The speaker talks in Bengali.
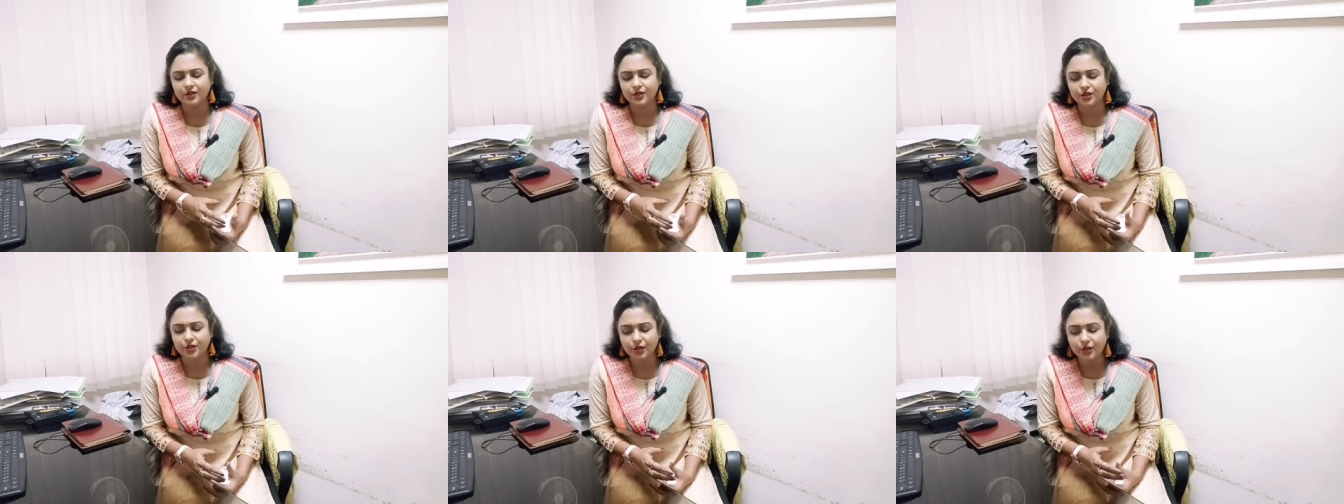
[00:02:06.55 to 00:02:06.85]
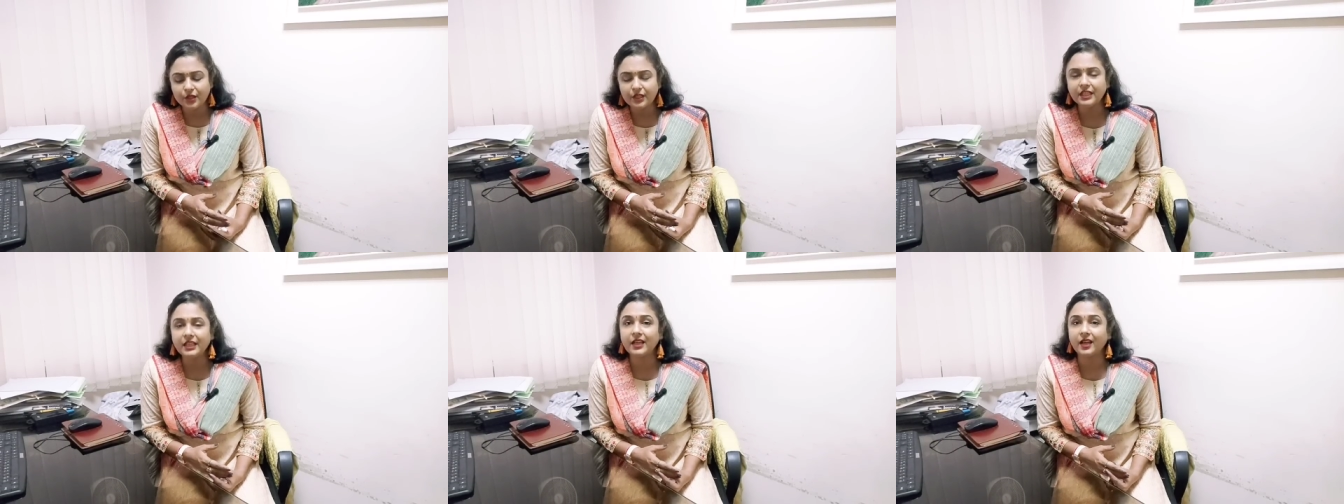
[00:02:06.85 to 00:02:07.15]

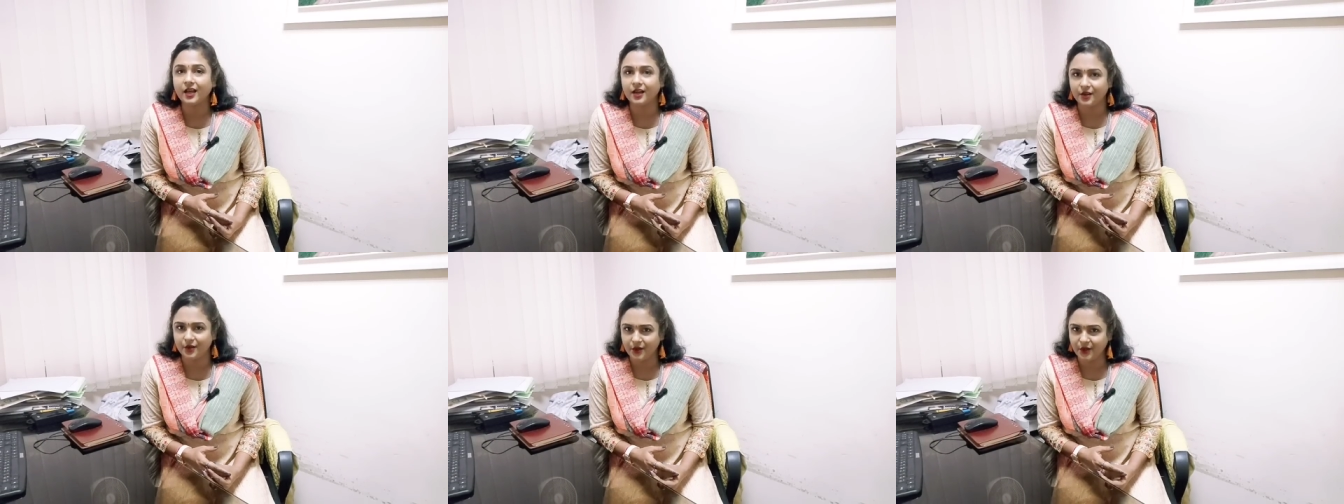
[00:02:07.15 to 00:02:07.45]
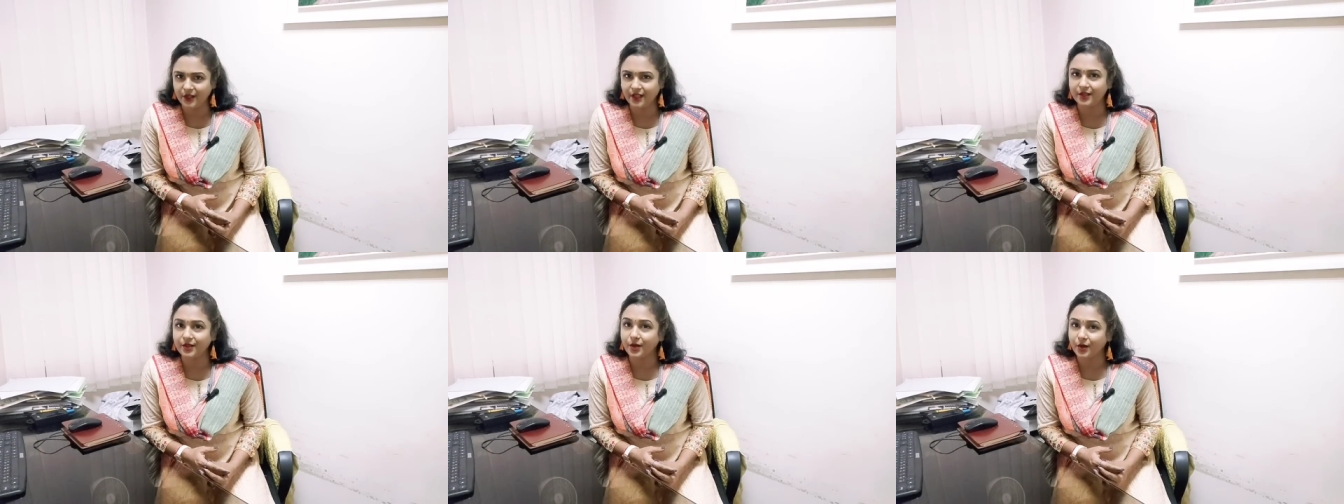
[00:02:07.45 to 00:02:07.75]
সন্দিহান
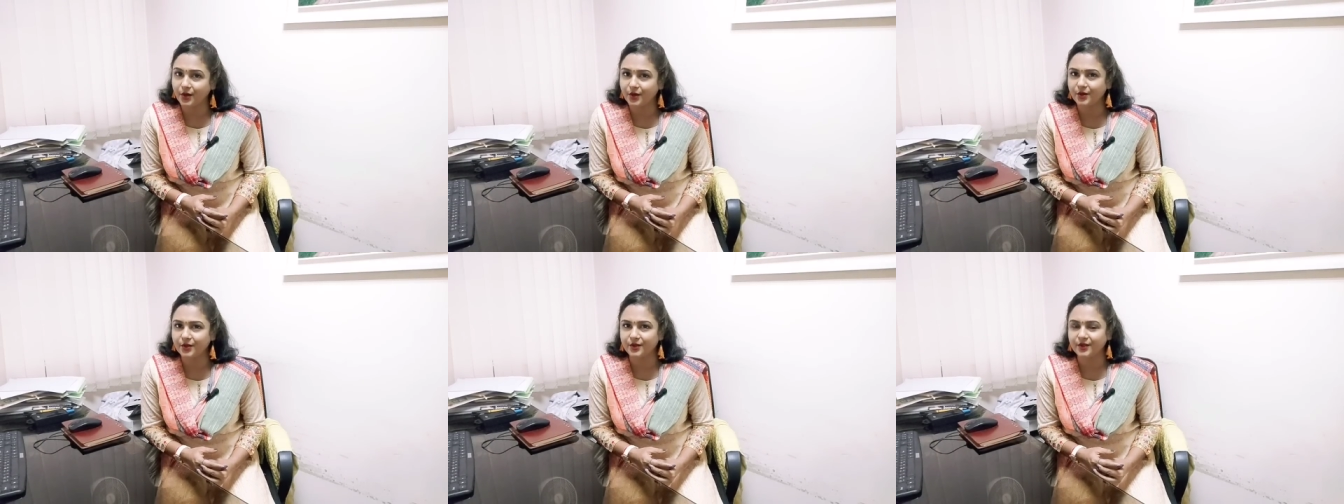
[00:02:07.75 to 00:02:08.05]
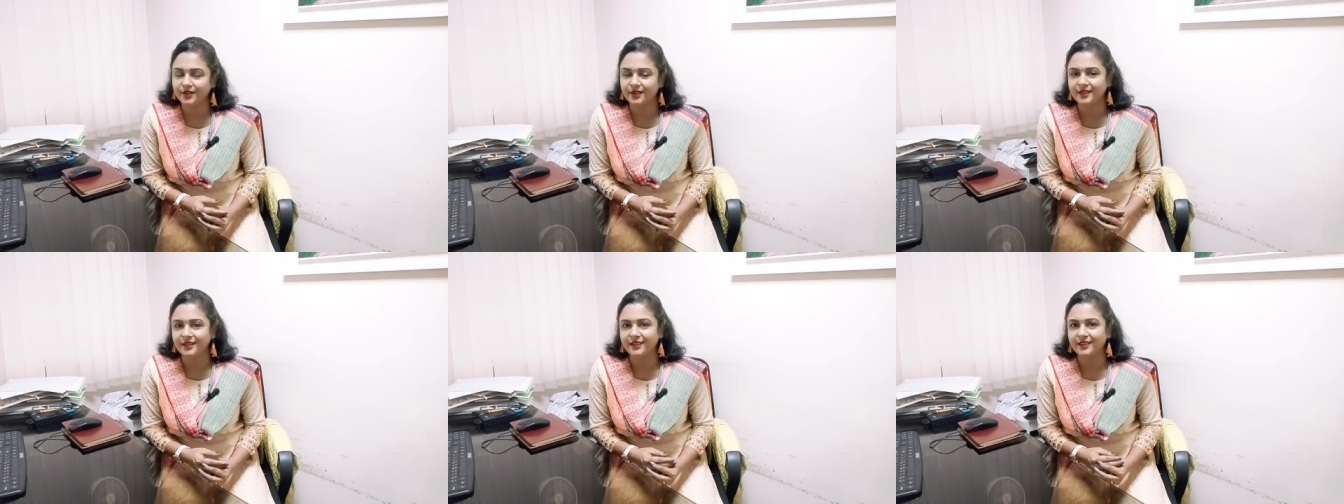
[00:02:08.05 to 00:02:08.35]
হয় তখন
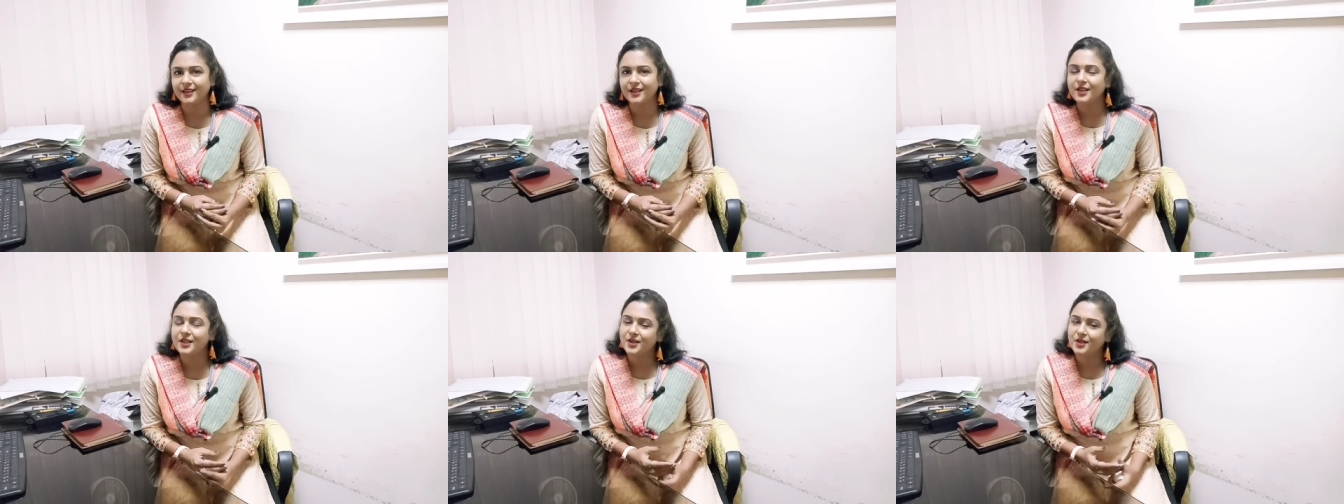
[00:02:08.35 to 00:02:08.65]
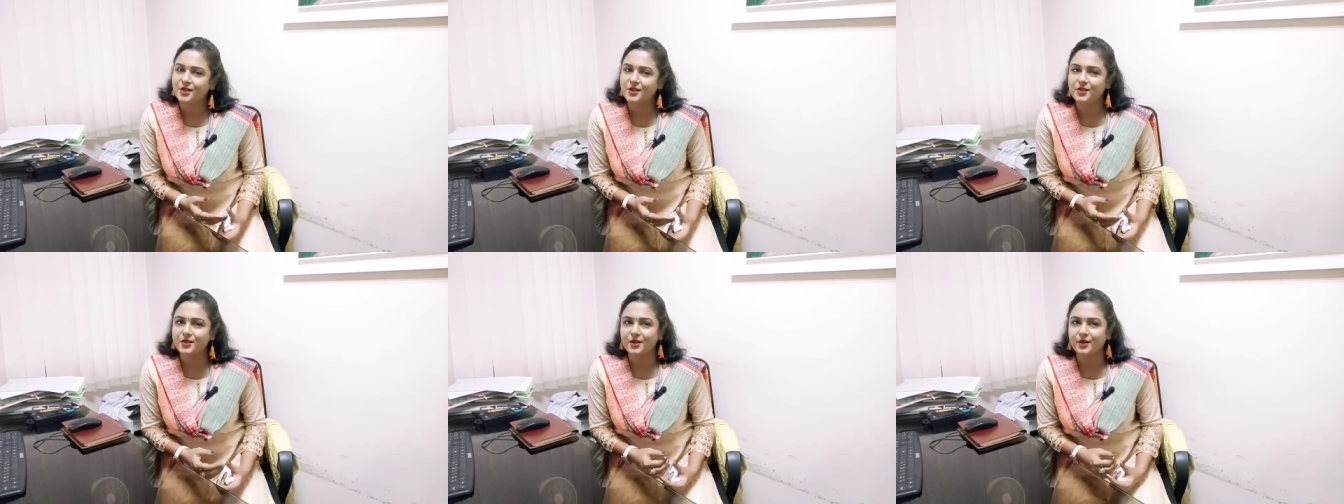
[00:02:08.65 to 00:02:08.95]

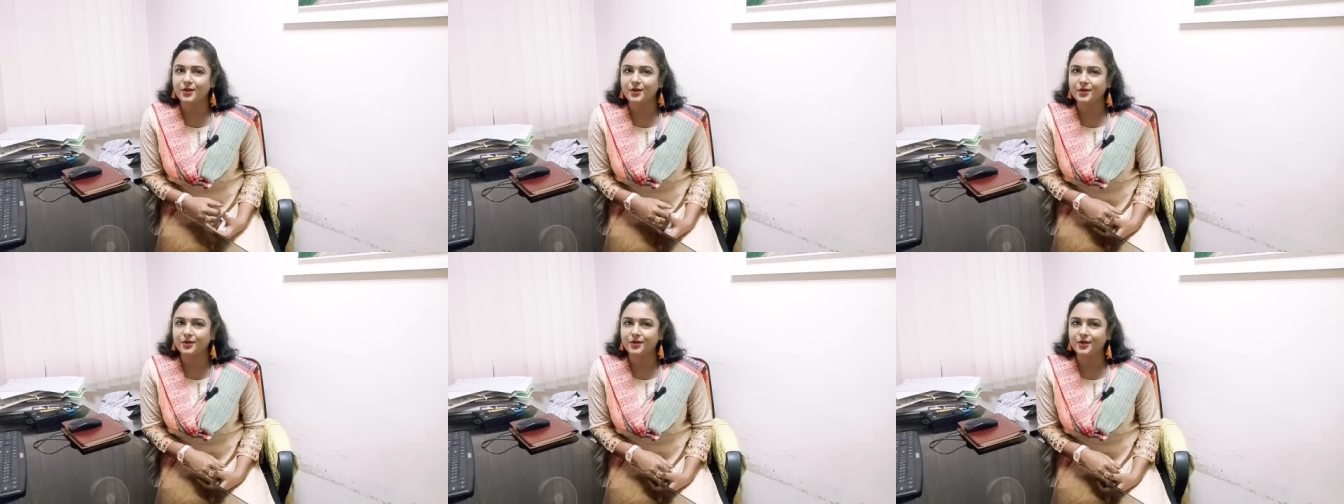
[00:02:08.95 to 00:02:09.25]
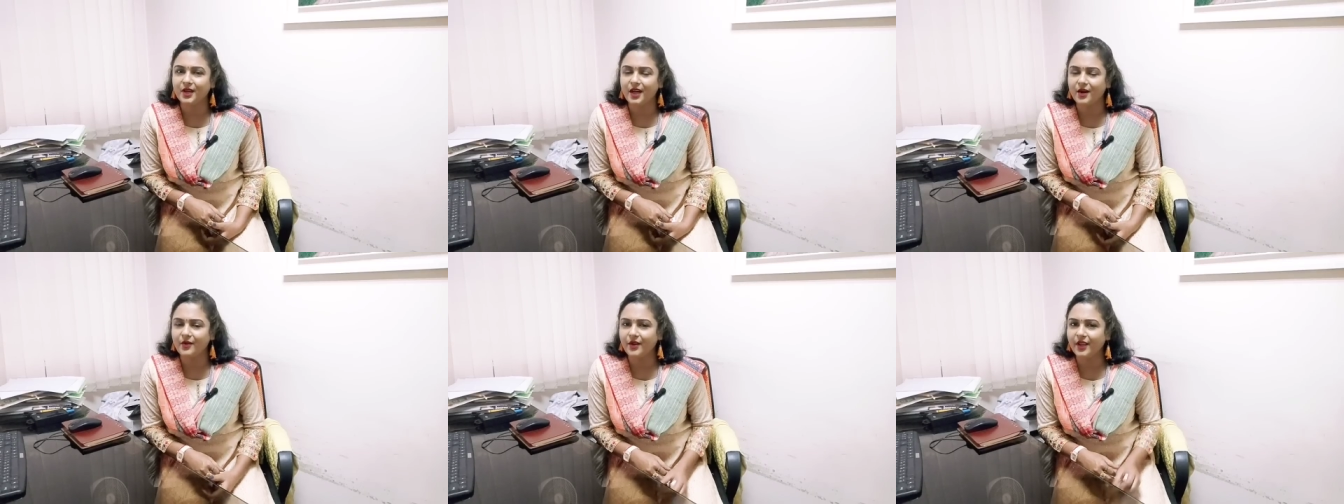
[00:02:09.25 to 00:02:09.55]
সঙ্গত
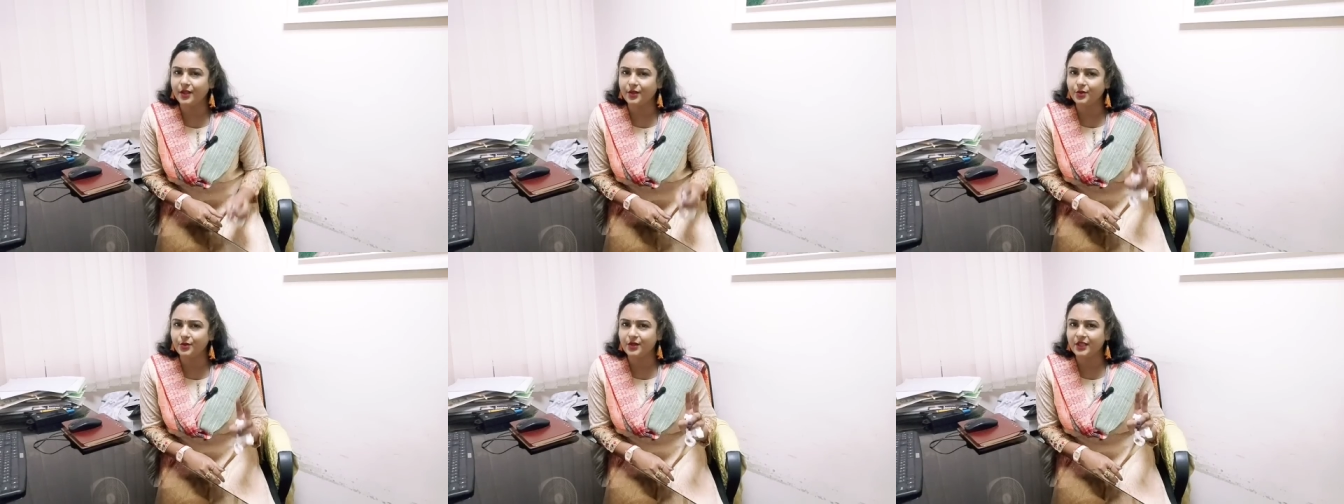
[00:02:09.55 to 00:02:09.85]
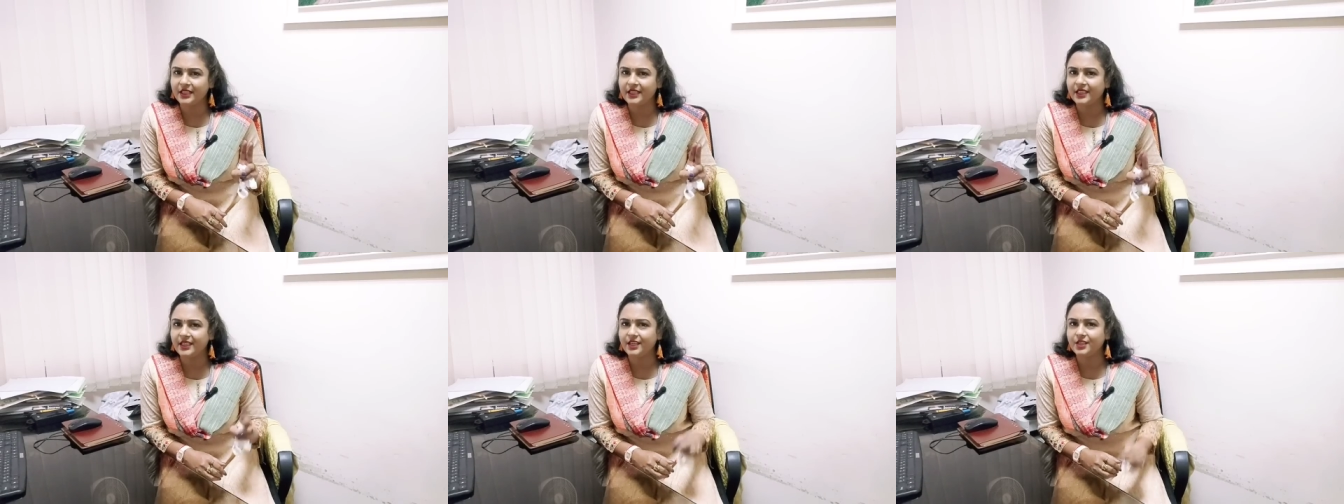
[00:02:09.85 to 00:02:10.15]
কারণে এই দুটি
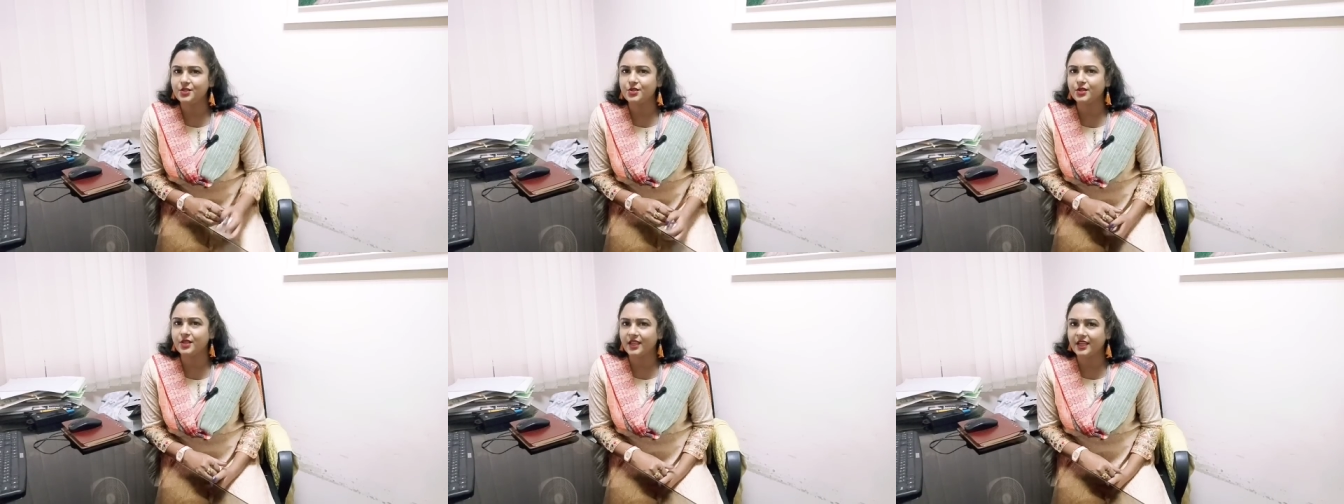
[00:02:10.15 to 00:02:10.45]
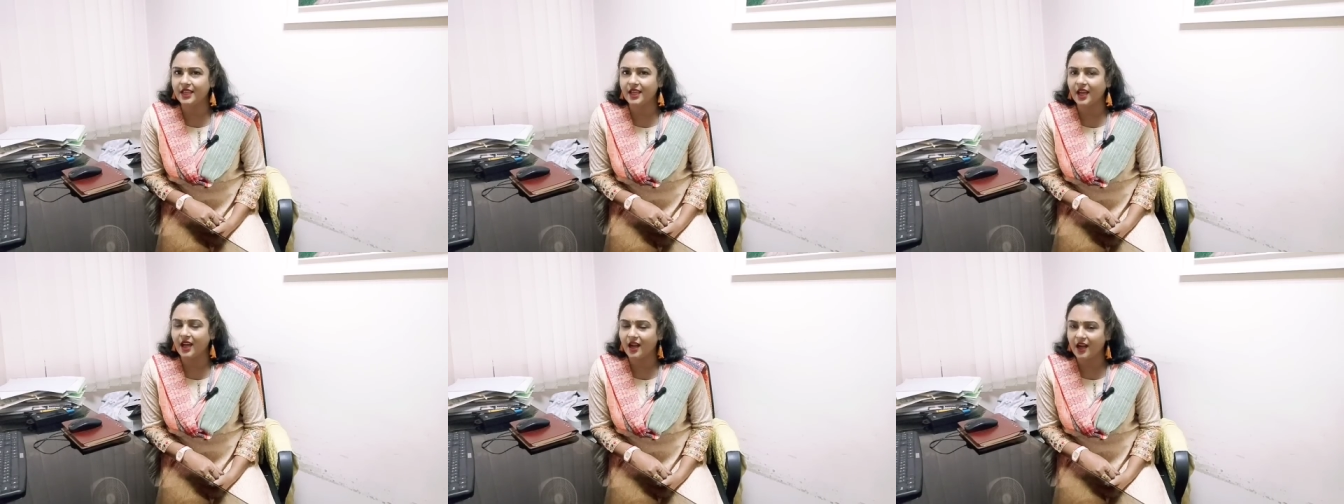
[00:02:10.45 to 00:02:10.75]
দিক যদি
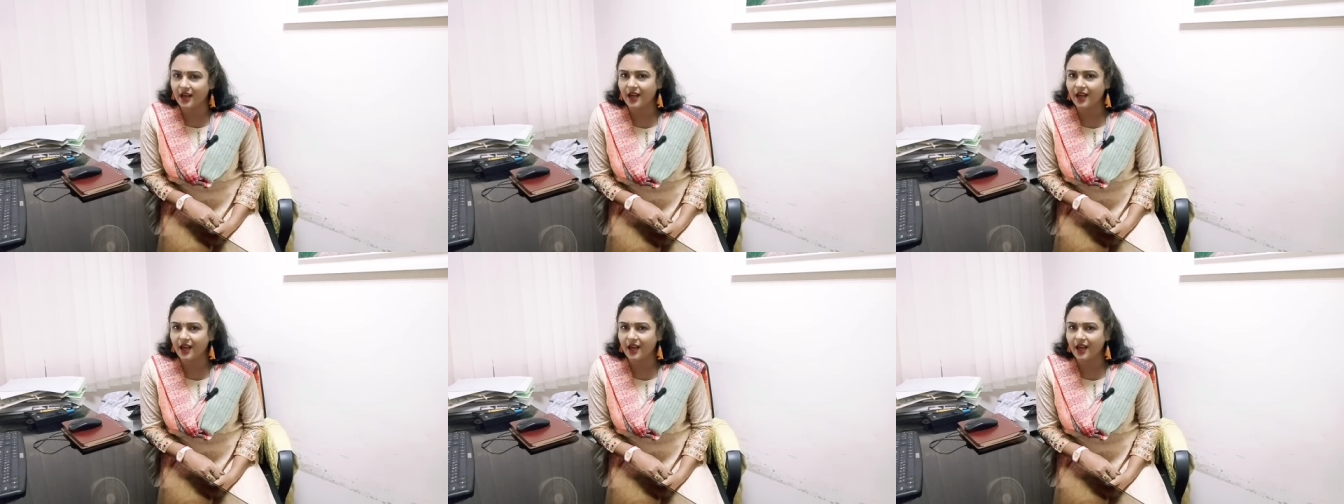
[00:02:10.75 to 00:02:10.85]
খেয়াল